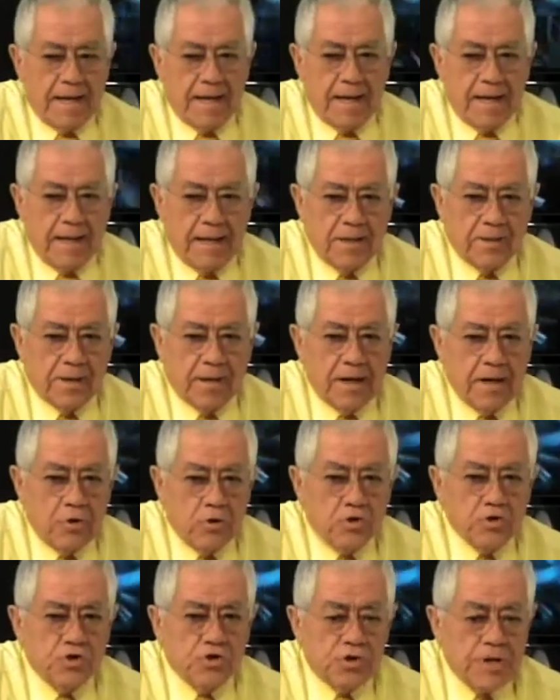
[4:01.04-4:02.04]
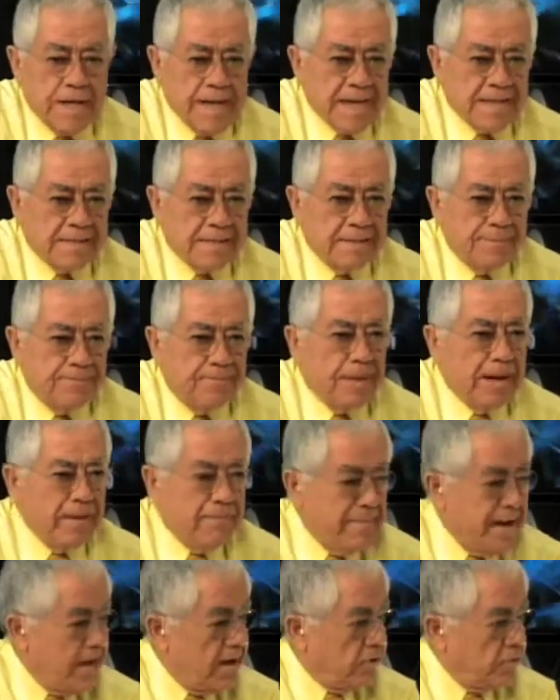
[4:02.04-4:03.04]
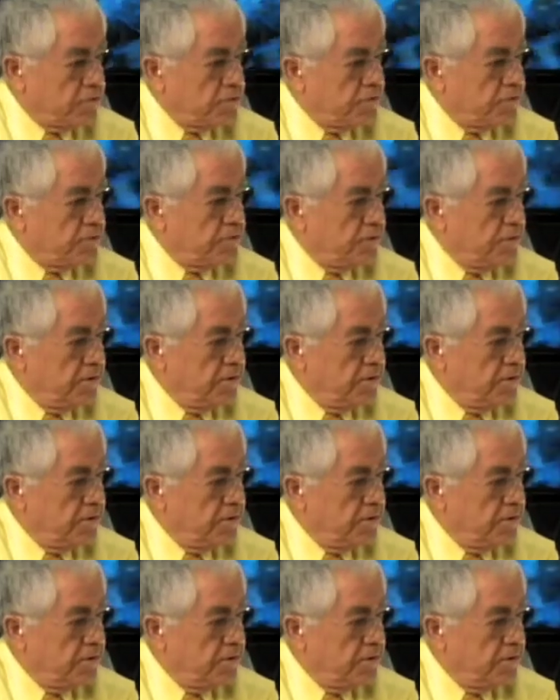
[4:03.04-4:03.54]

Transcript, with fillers: entre los 10 primeros,